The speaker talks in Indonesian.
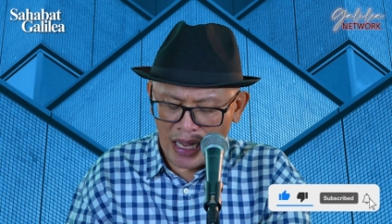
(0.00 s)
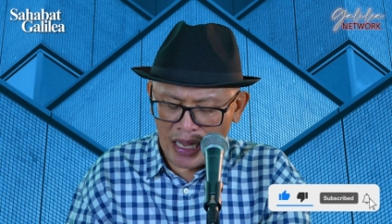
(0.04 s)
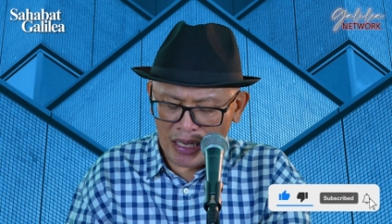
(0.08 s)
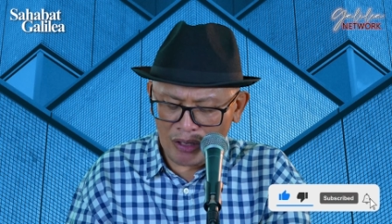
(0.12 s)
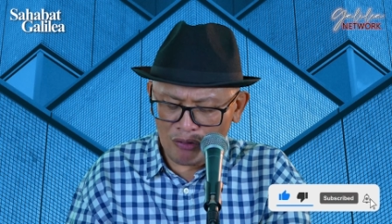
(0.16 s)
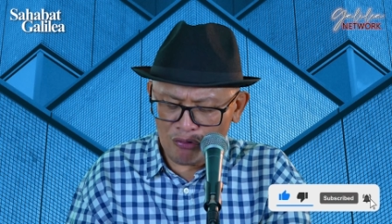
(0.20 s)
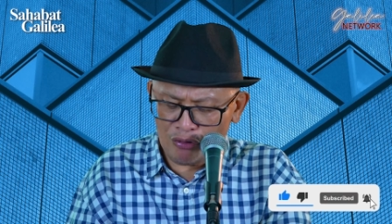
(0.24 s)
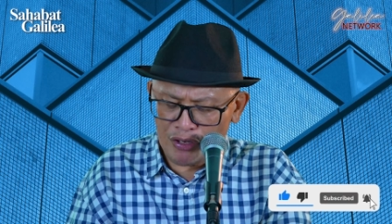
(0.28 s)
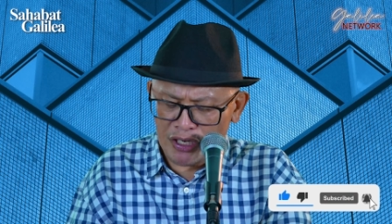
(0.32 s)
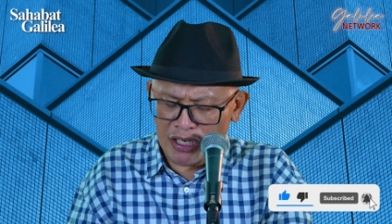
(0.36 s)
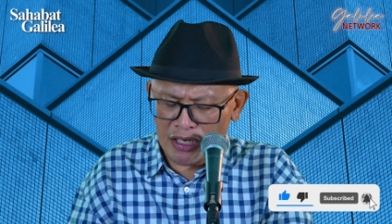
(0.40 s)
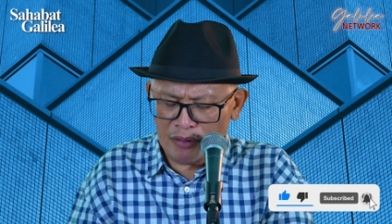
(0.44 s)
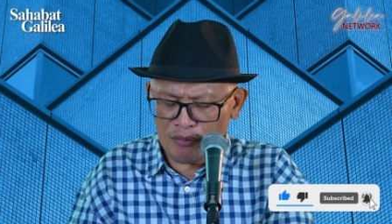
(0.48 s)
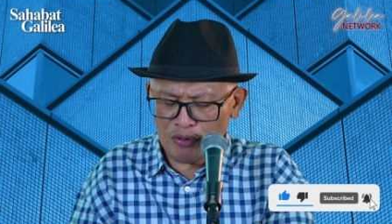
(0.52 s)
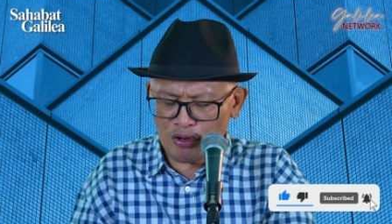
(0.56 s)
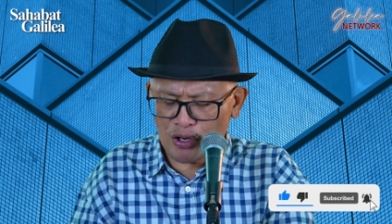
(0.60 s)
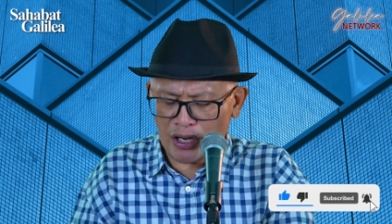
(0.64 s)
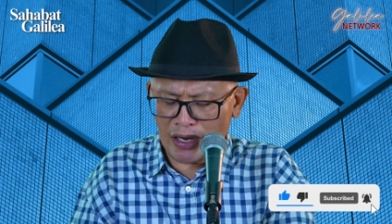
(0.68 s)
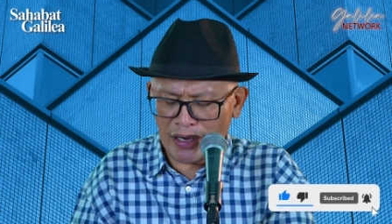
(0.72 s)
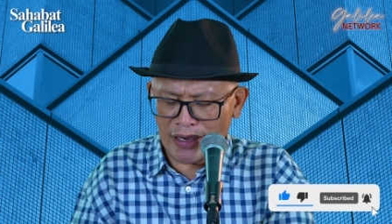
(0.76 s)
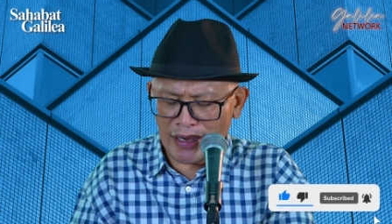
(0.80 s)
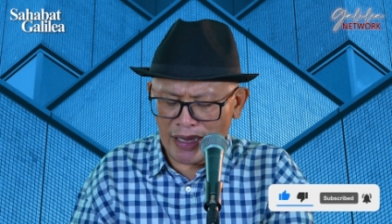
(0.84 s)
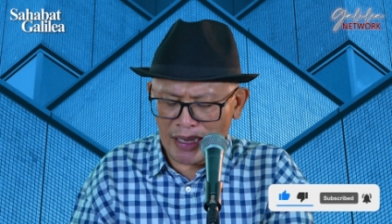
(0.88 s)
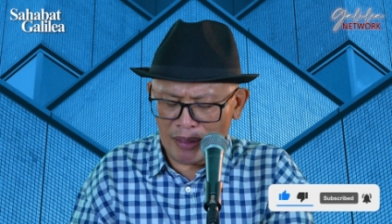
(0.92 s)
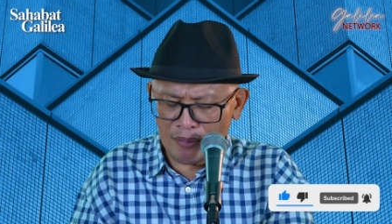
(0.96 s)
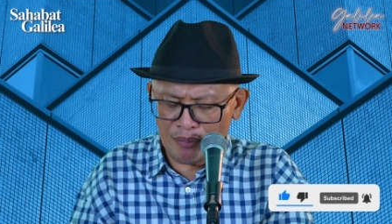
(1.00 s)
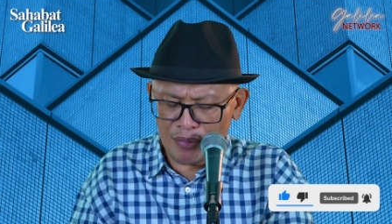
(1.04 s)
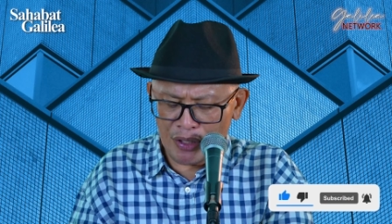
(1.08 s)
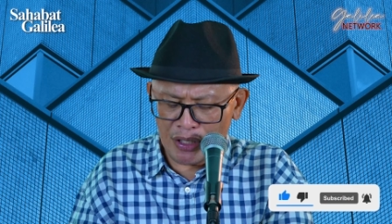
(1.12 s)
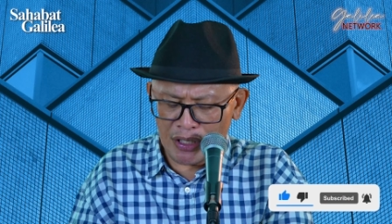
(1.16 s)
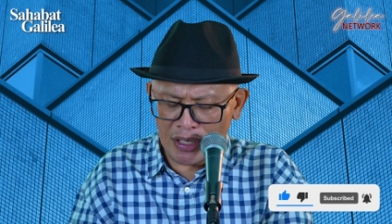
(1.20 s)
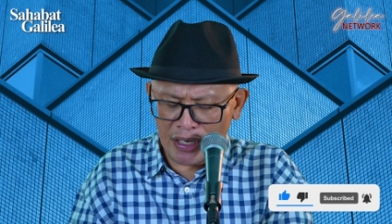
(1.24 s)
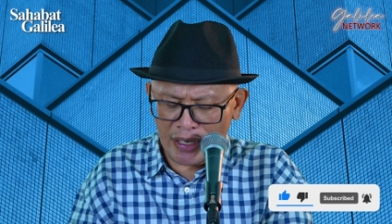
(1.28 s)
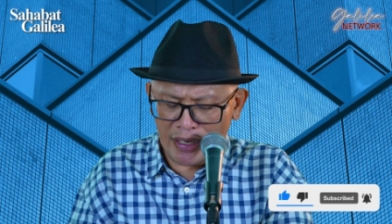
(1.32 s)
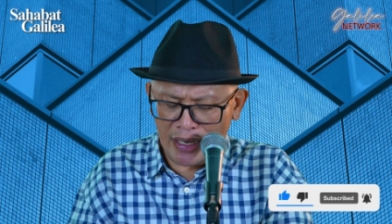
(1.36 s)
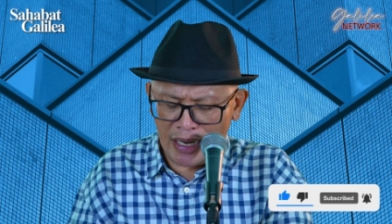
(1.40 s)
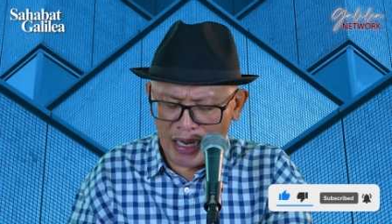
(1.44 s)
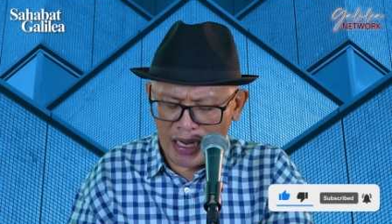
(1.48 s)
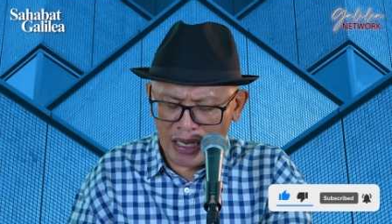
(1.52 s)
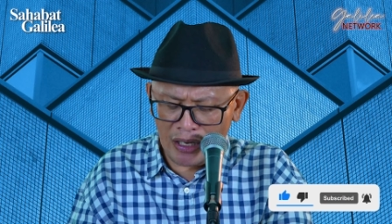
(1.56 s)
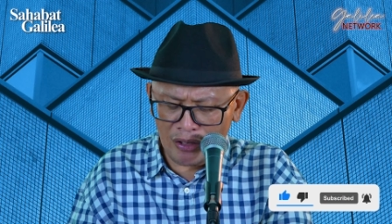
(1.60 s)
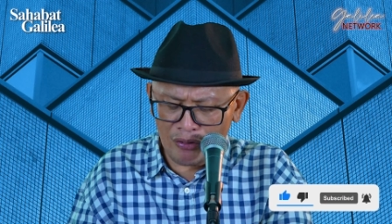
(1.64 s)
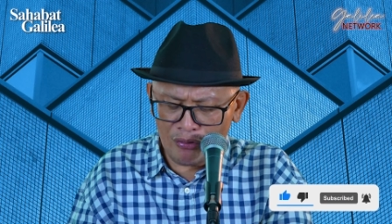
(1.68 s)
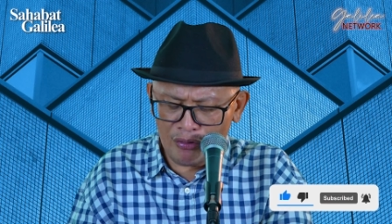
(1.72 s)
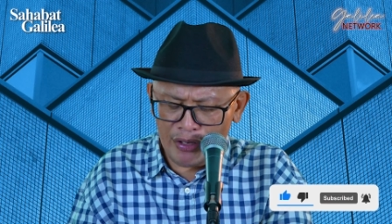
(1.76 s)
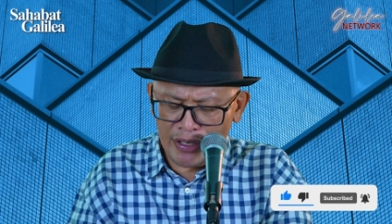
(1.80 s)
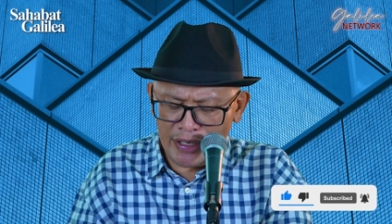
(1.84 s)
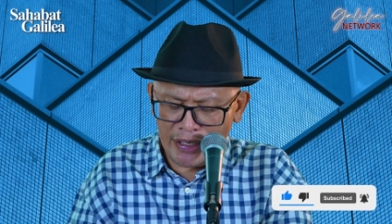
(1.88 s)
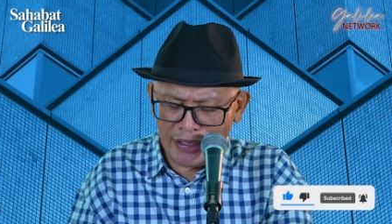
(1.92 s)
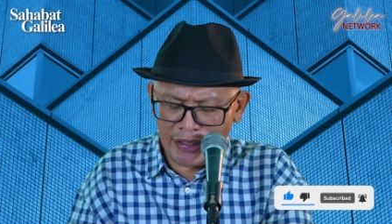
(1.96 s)
"Aku ini bukan nabi dan
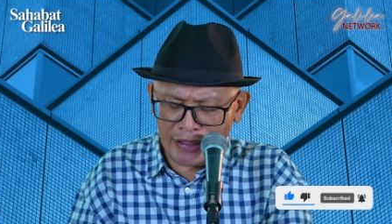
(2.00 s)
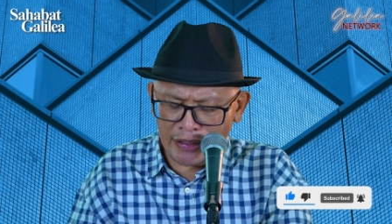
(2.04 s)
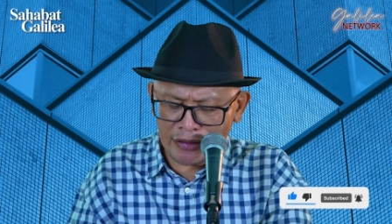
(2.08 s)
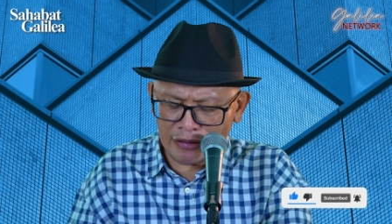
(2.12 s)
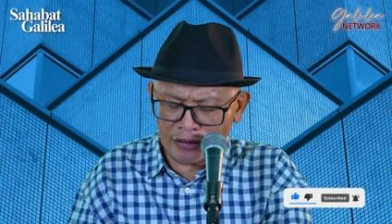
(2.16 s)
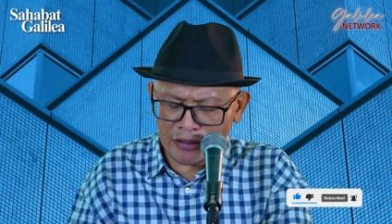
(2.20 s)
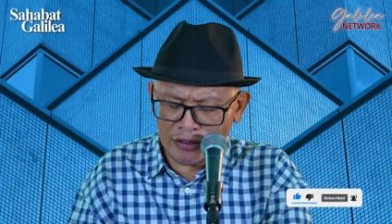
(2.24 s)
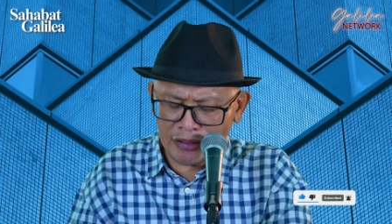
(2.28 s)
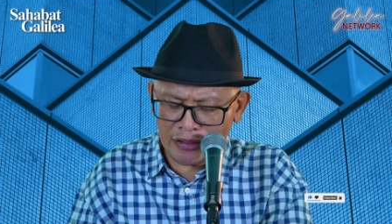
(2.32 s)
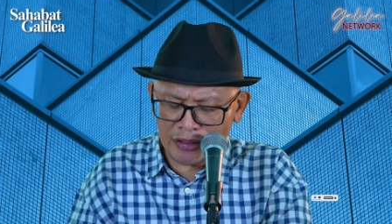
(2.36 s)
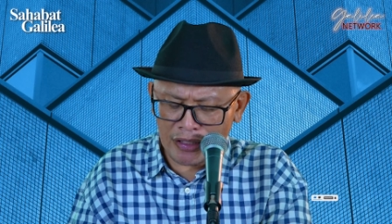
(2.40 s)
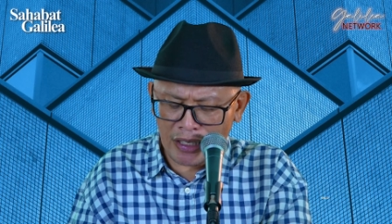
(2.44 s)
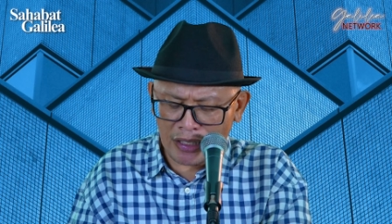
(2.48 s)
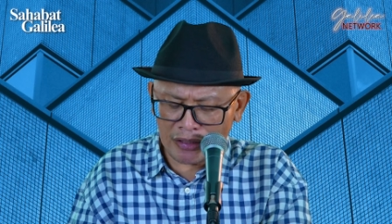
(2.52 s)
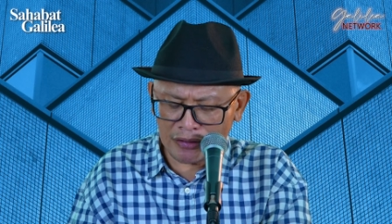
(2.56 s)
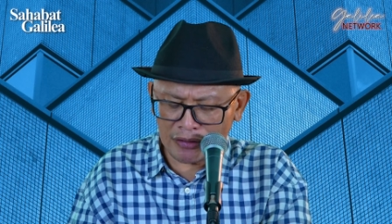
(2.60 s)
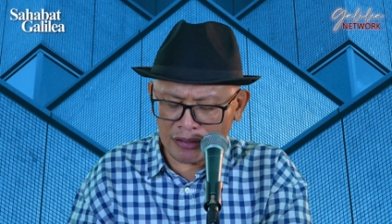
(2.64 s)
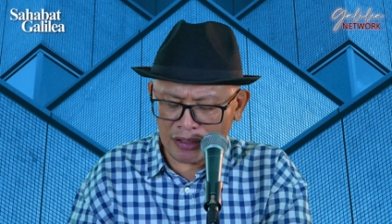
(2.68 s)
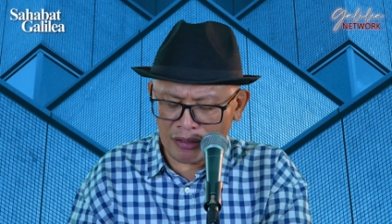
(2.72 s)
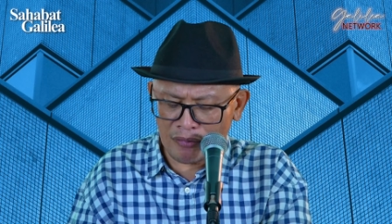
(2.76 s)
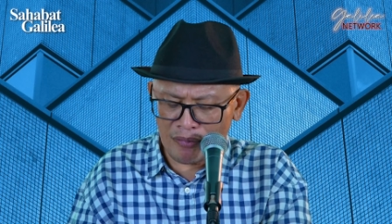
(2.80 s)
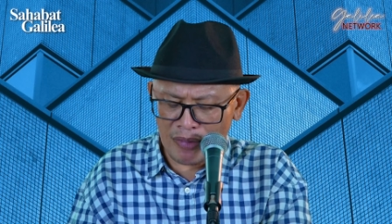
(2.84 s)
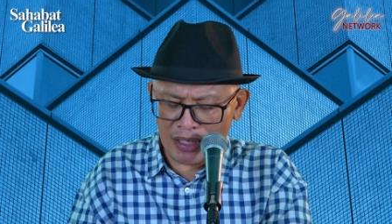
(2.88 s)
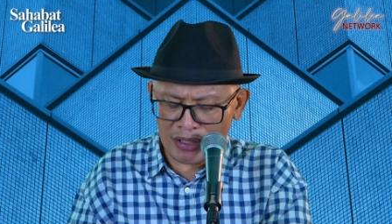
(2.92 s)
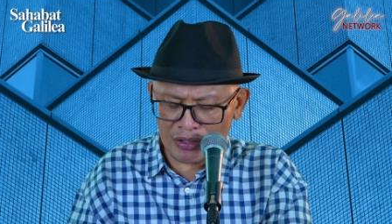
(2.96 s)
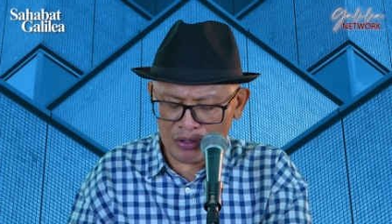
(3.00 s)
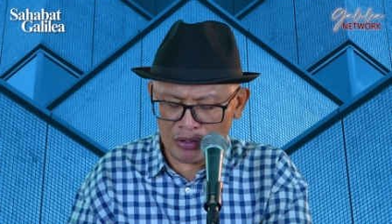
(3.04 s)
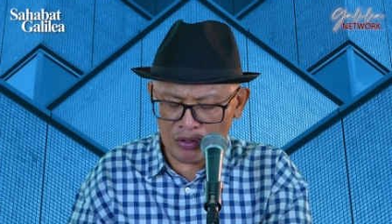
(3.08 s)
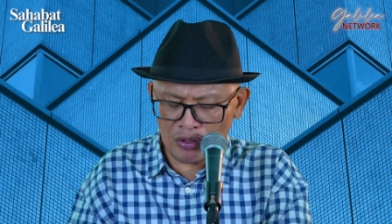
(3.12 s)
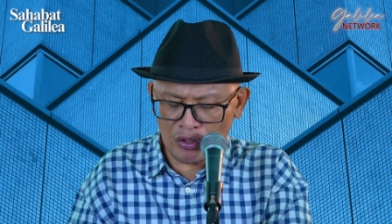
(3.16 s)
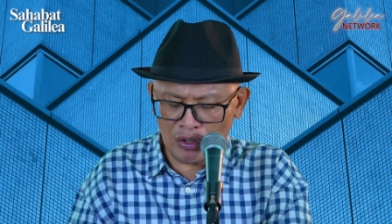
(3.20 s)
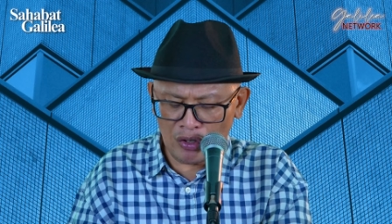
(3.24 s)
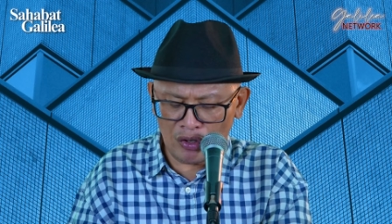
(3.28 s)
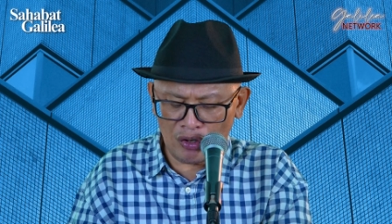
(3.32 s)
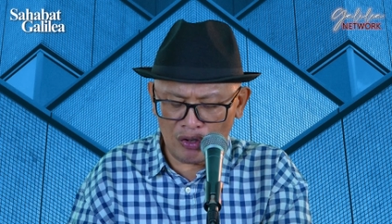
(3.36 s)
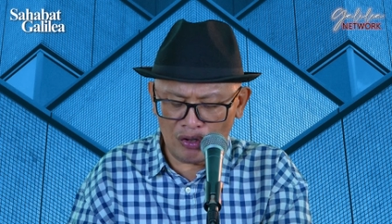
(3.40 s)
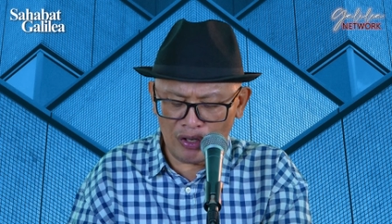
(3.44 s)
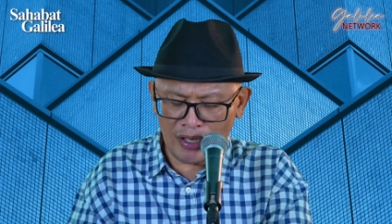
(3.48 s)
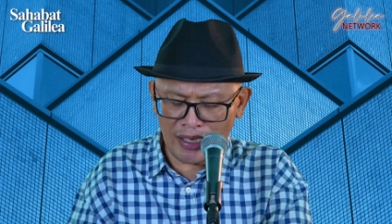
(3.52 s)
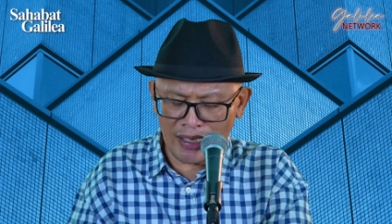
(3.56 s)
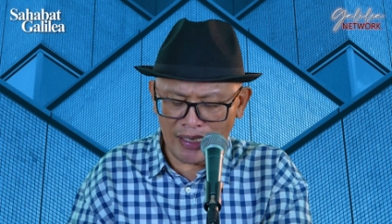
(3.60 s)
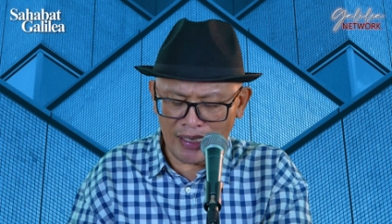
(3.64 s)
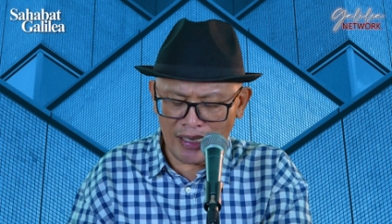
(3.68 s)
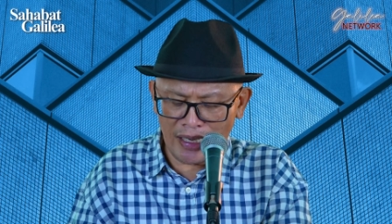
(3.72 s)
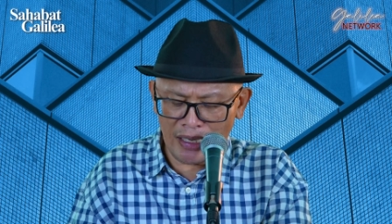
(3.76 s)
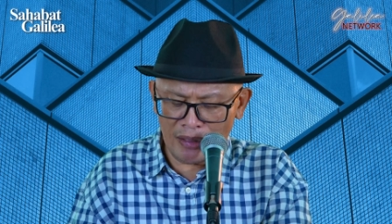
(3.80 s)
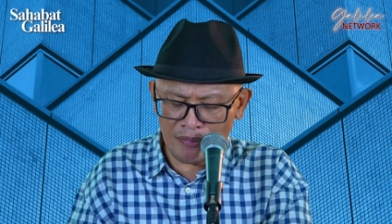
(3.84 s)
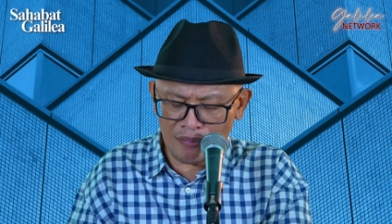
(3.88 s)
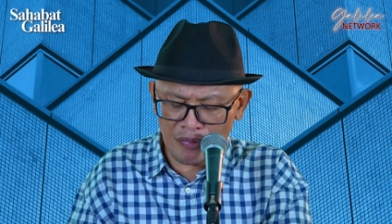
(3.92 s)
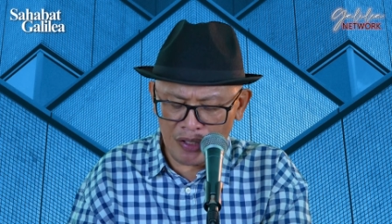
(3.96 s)
aku ini tidak termasuk golongan
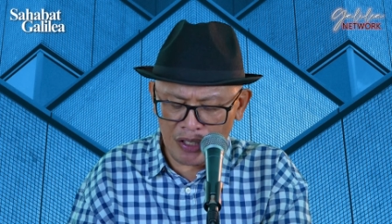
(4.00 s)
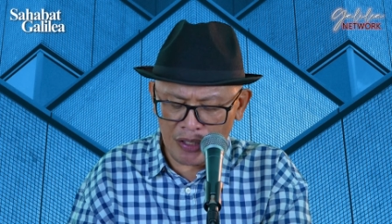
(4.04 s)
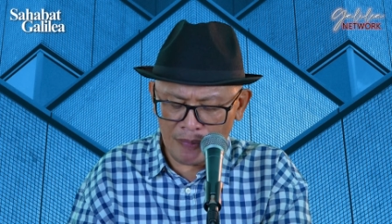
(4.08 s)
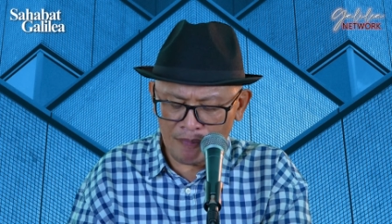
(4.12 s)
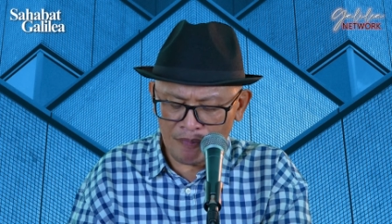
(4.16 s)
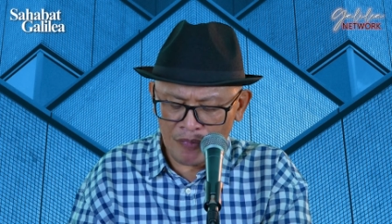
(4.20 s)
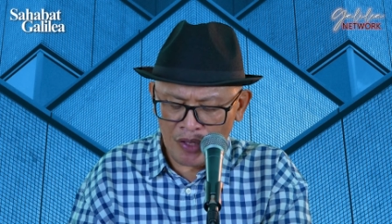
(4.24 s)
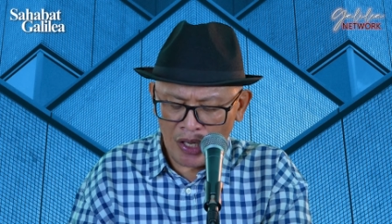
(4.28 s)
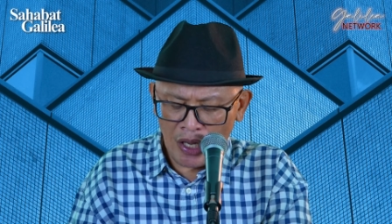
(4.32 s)
nabi,